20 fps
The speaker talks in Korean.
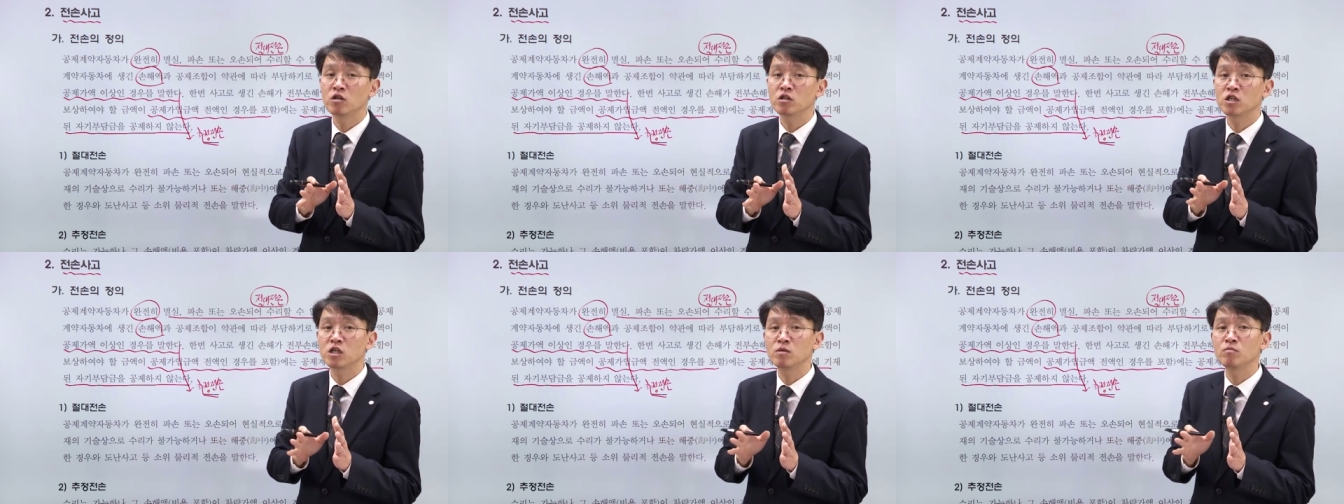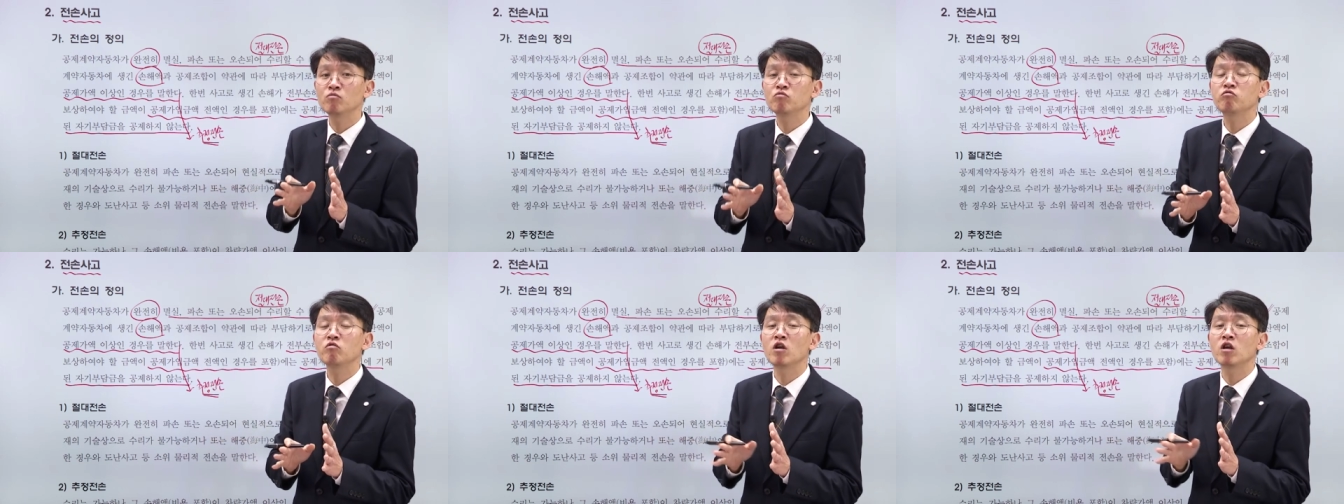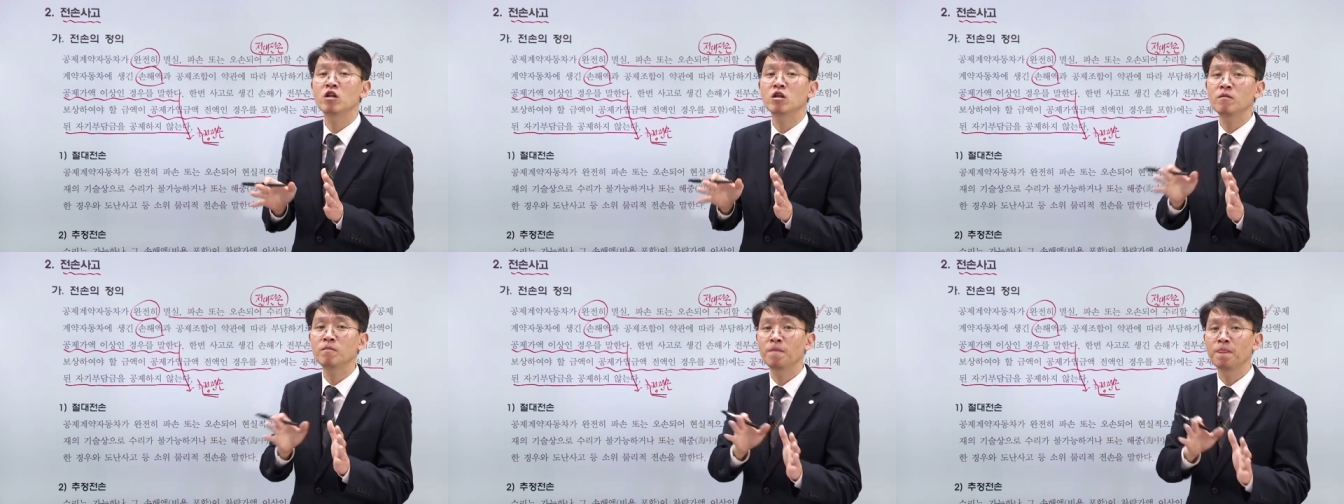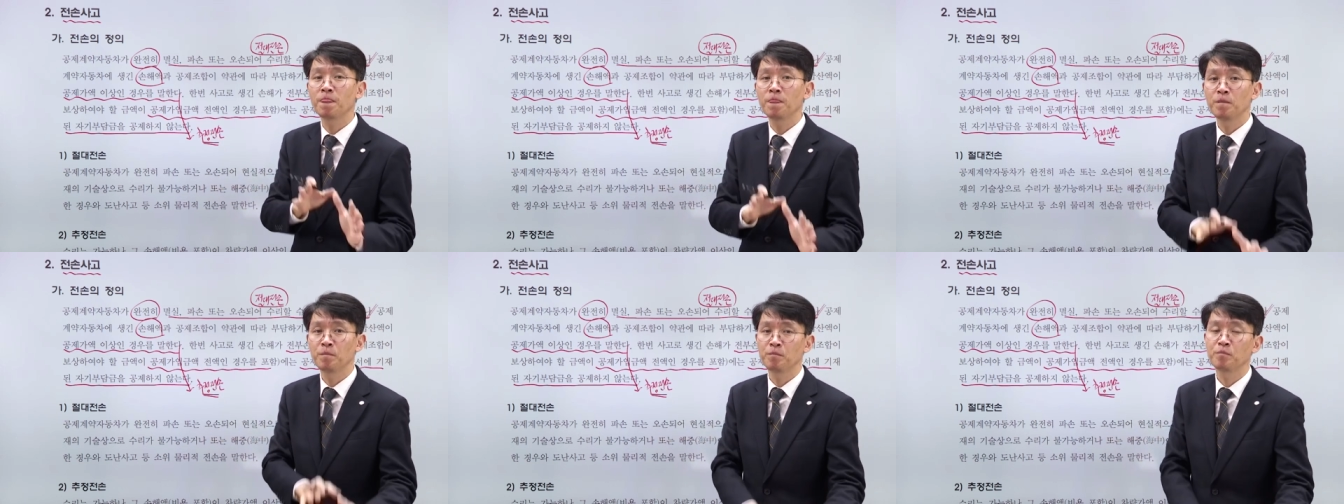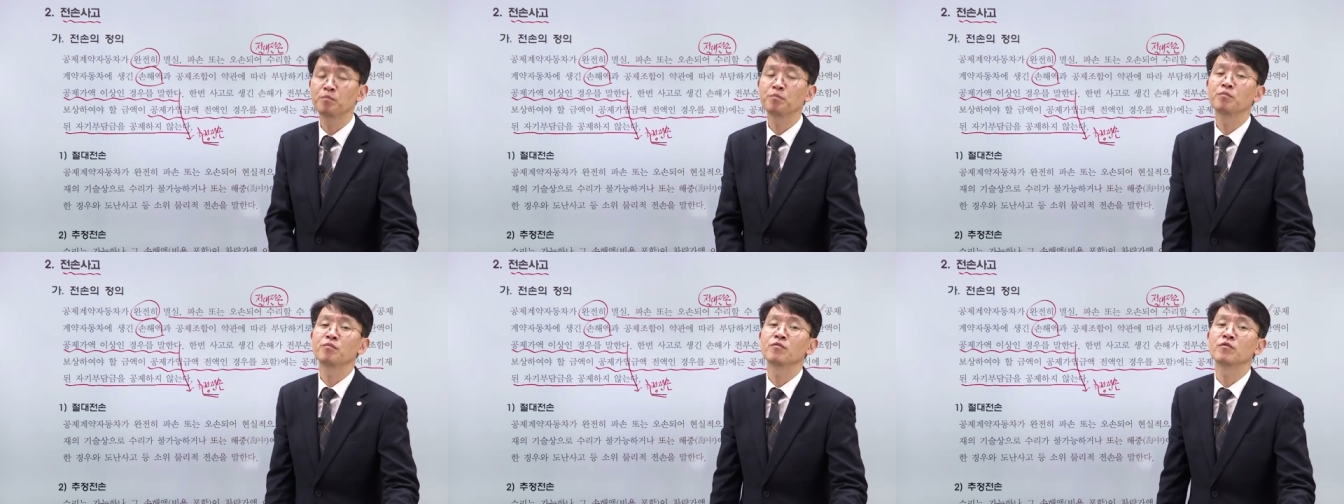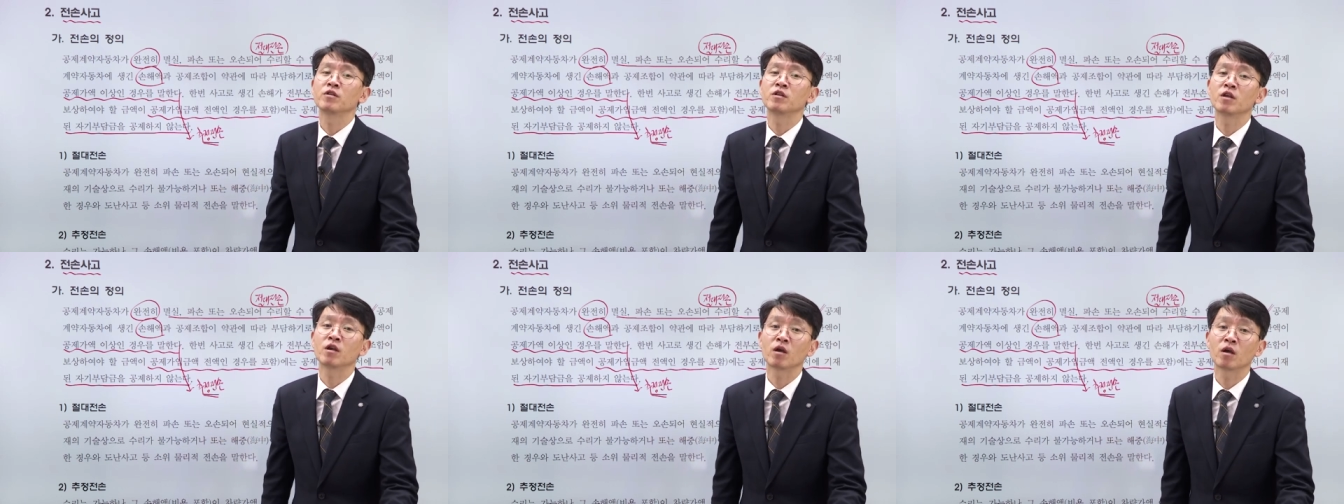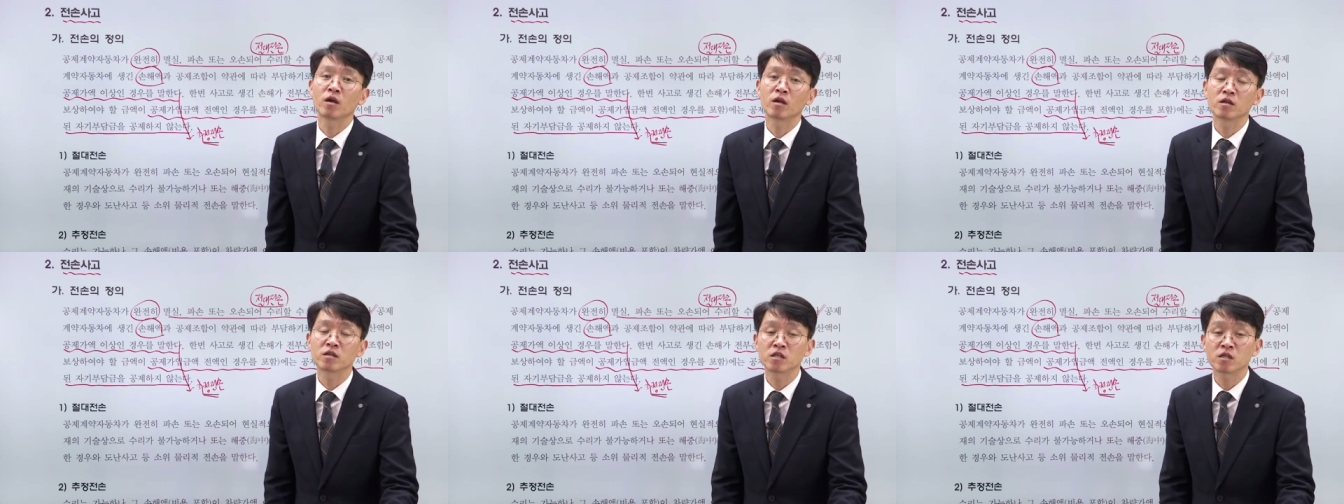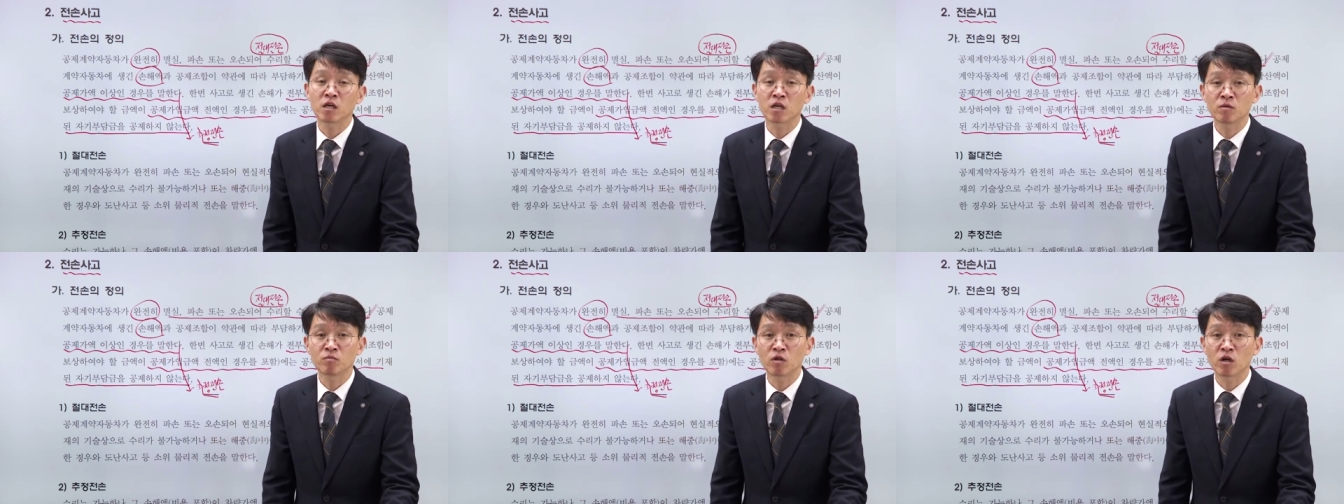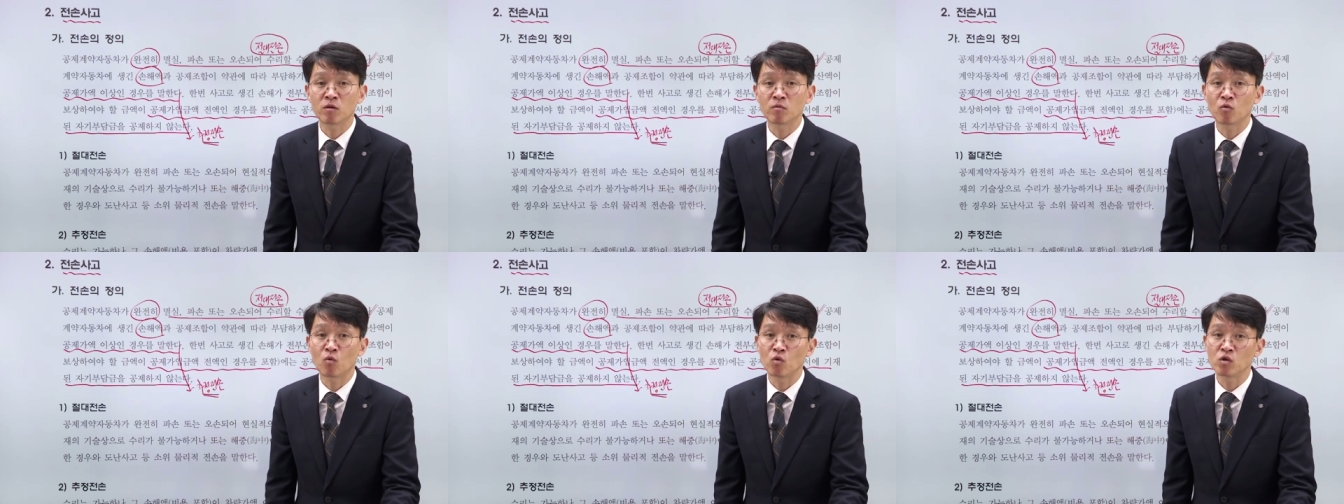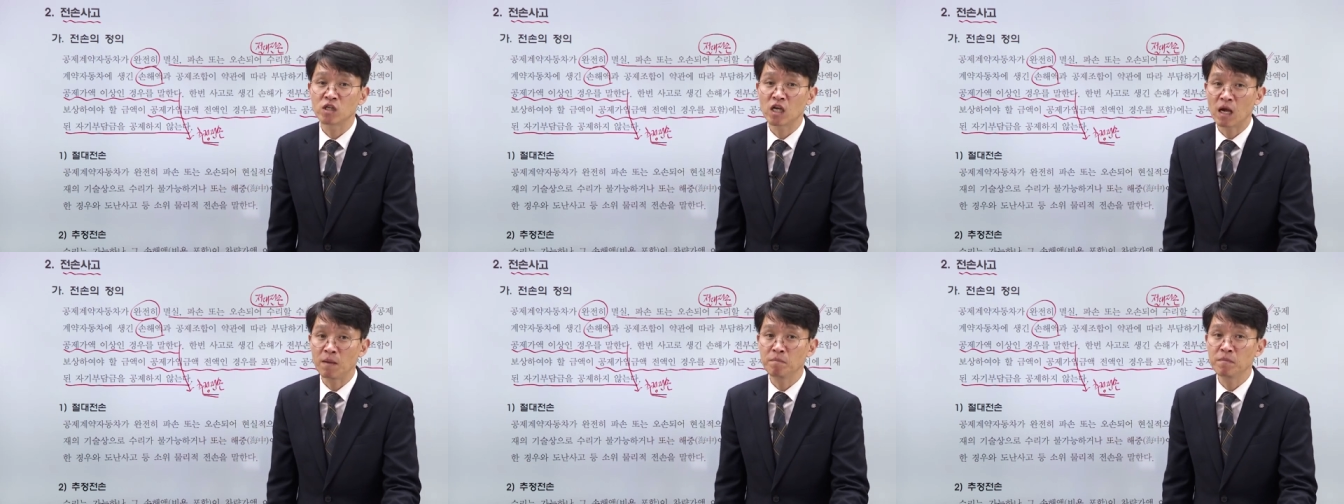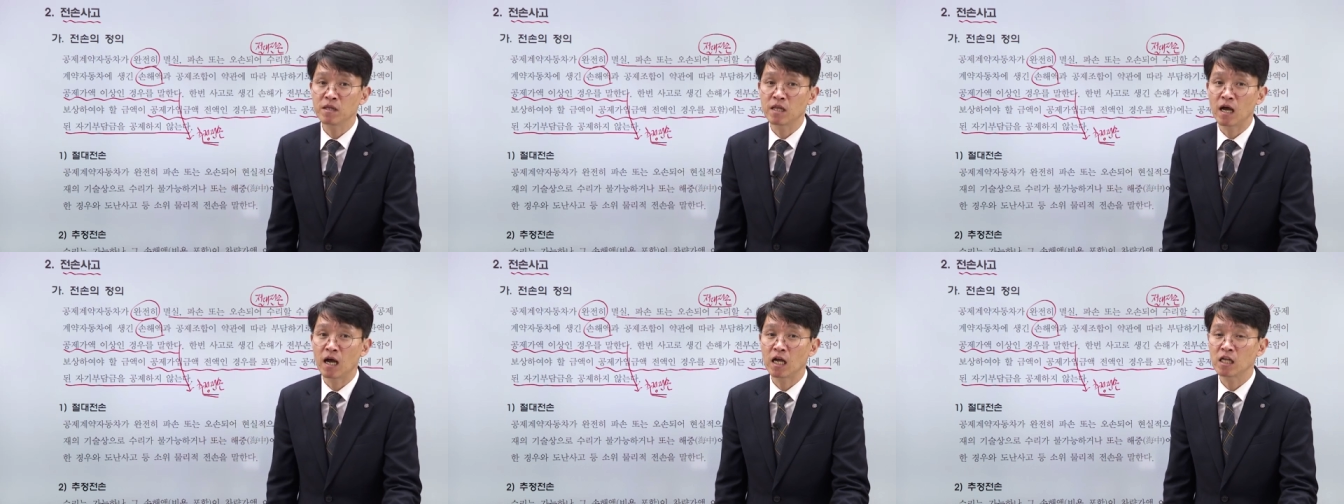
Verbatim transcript: 침수에는 이제 자기부담금을 공제합니다.